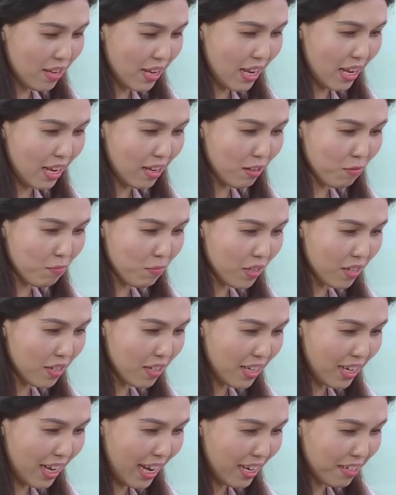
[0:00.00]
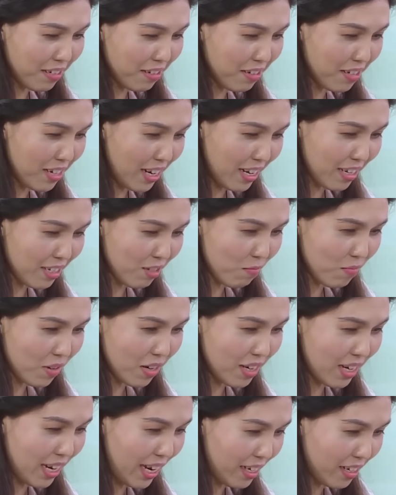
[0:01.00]
Dạ, em nhìn thấy hai người này trong
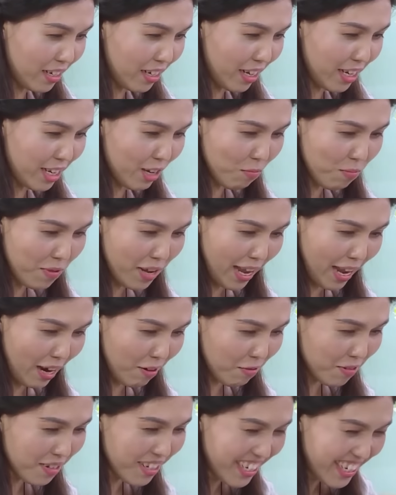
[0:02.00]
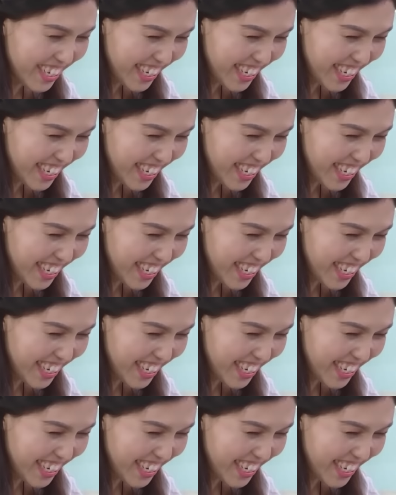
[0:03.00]
hình, hai người này giống nhau.